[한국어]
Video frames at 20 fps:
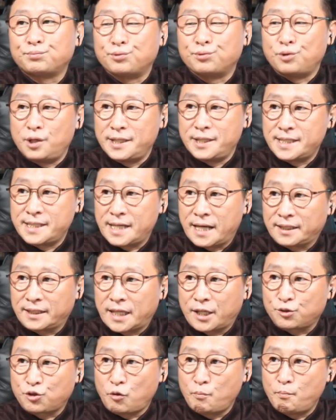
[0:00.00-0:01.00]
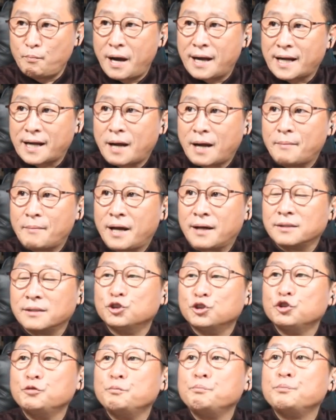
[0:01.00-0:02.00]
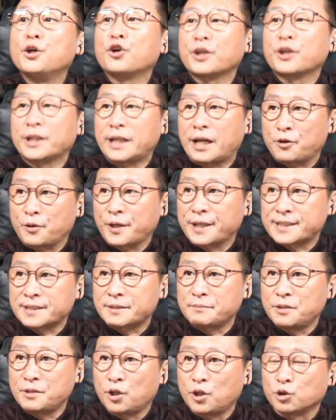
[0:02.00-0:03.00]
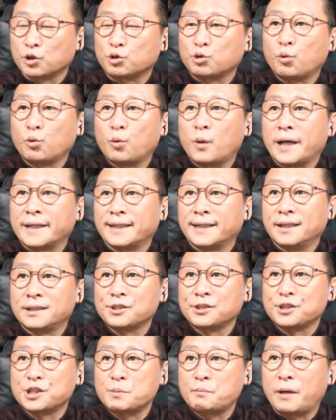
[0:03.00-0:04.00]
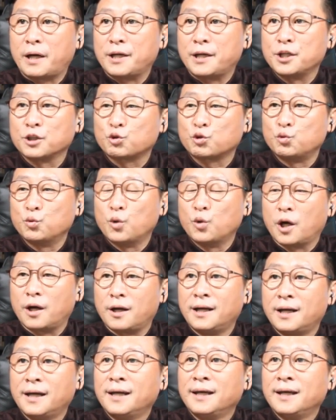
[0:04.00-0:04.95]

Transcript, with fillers: 불장난으로 마감할 운명이라고 했으며 또한 2018년 9월